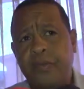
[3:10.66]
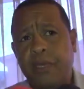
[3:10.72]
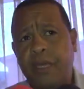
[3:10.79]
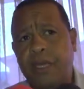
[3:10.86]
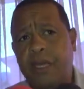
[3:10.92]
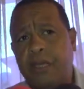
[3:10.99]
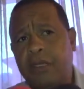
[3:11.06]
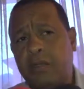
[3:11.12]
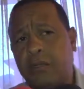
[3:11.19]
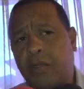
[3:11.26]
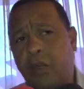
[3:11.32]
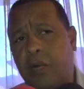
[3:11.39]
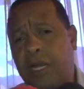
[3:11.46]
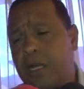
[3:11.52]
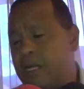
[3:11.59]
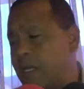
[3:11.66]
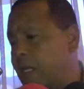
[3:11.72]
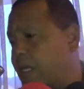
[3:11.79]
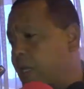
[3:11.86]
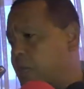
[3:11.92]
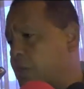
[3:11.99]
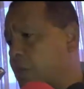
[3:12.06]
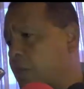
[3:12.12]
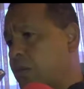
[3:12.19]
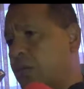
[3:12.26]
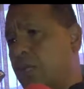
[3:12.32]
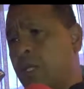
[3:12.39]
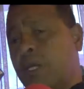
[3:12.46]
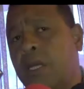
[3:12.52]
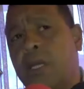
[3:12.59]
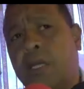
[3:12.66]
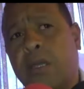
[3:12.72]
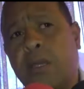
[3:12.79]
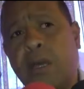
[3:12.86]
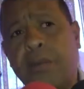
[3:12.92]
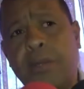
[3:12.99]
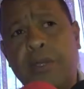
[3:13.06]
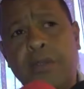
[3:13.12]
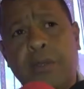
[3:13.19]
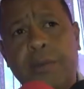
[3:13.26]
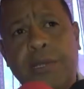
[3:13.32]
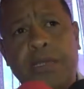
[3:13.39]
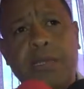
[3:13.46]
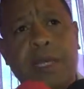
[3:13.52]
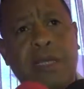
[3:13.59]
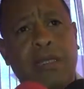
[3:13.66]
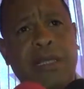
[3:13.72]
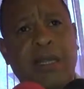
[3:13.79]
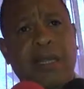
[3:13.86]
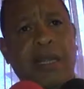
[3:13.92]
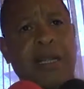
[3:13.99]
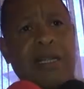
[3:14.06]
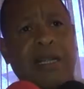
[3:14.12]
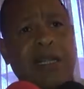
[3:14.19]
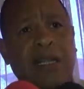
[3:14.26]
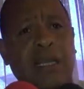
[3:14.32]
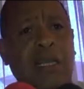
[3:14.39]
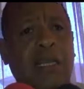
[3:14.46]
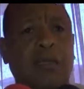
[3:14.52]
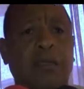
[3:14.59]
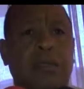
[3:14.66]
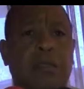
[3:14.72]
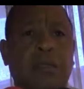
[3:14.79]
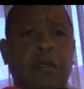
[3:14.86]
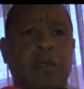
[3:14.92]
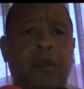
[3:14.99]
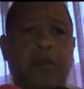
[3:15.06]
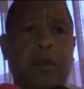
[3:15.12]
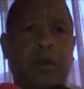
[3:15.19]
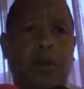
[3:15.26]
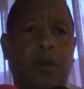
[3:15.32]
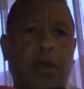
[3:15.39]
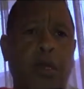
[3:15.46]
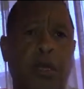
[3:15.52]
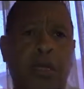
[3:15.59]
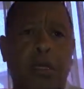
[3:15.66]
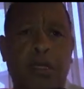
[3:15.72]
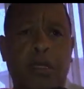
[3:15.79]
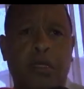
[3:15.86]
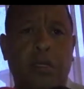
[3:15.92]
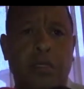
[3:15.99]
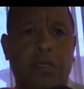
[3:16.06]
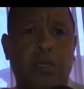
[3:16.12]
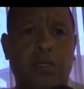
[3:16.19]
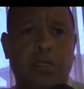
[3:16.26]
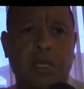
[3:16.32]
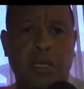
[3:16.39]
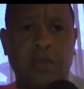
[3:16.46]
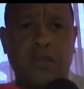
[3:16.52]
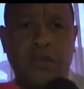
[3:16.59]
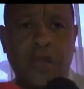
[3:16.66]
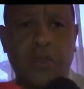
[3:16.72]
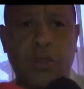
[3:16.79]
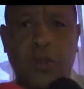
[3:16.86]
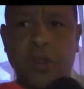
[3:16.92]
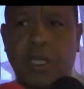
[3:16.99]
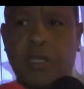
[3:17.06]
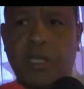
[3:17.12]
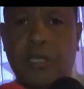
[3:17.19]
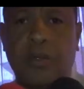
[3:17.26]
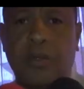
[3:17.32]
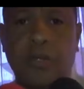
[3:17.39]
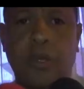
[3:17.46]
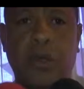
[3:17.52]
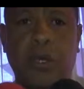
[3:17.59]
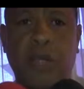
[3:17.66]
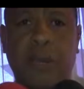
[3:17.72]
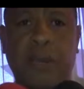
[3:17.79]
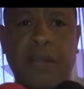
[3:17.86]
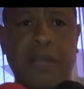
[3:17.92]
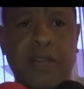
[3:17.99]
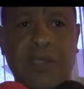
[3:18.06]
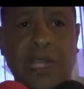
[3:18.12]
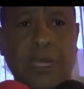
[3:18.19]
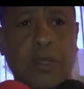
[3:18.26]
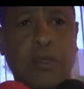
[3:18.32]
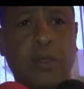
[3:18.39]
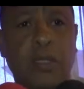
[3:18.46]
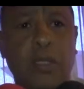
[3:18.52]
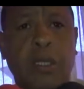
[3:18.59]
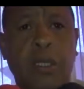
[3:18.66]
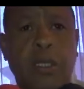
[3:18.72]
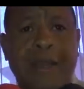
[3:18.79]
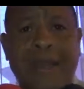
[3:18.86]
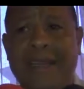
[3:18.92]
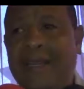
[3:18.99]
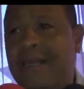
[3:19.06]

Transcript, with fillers: en todas las líneas de acción que vamos a instrumentar desde la alcaldía. Me voy eh, satisfecho con esta reunión y esperanzado en